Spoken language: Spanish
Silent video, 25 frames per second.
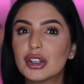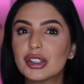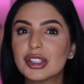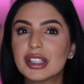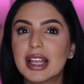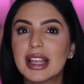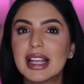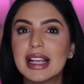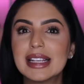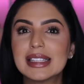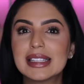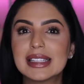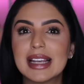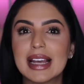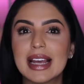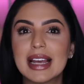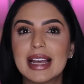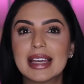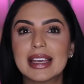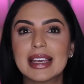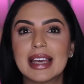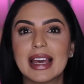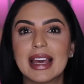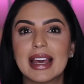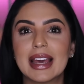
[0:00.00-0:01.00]
se
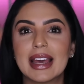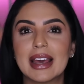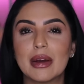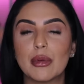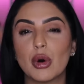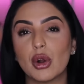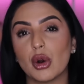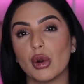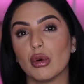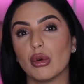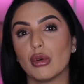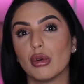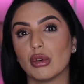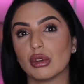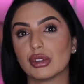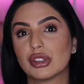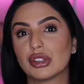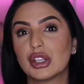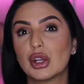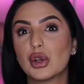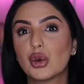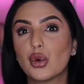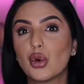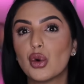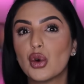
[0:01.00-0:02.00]
dice que, bueno, o
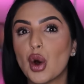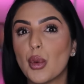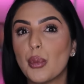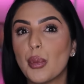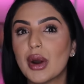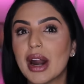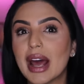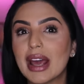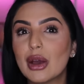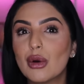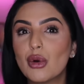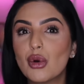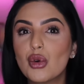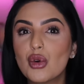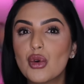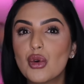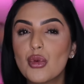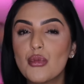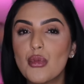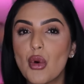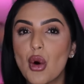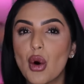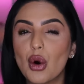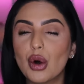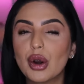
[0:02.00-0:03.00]
circuló por ahí un
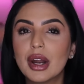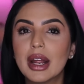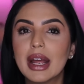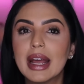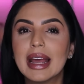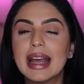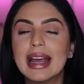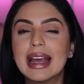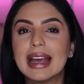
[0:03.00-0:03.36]
rumor